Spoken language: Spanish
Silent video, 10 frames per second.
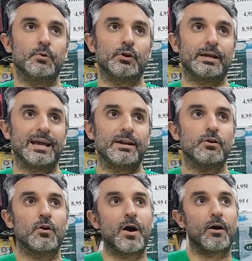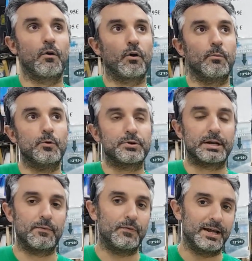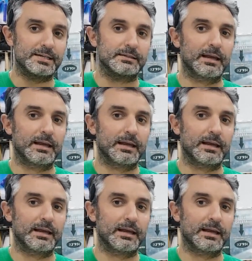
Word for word: ¿por qué no hago como un refresh